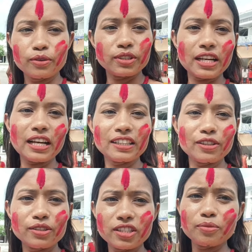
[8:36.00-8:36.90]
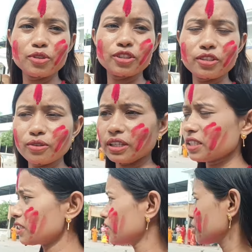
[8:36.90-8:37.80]
ওই যে কালকে হচ্ছে নিমন্ত্রণ
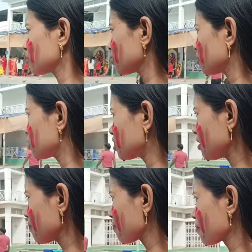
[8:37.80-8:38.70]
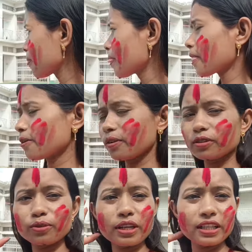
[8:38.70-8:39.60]
আছে সেই জন্য
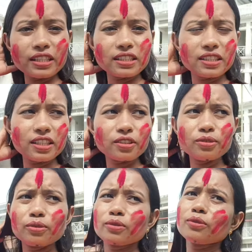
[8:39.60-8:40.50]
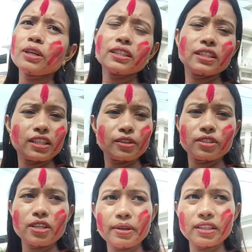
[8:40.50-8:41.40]
হচ্ছে দোকানে যাচ্ছি একটু দোকান থেকে
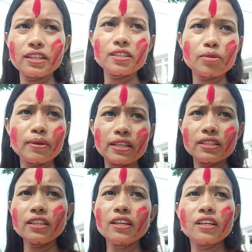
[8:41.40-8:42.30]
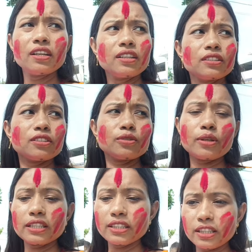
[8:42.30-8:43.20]
হচ্ছে আবার এদিকে যাবো বাড়িতে তো
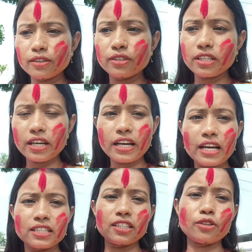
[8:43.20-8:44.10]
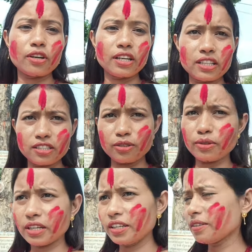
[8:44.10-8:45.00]
দোকান থেকে হচ্ছে আগে আসি দরকার আছে
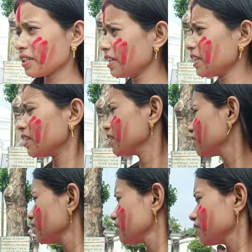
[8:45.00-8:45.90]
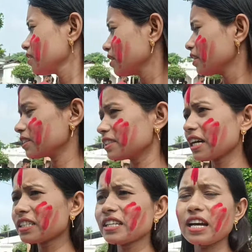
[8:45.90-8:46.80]
দোকানে কি
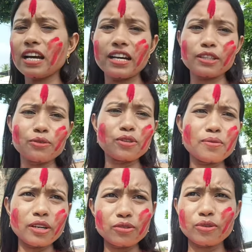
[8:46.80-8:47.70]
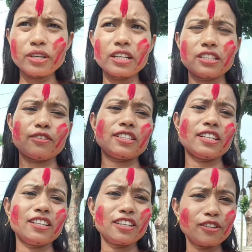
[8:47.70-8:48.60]
যাস না এতগুলো মানুষ দোকানে যাওয়া
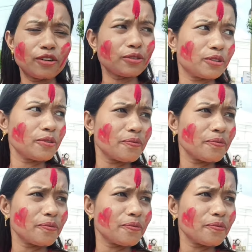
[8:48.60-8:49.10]
যায় নাকি কত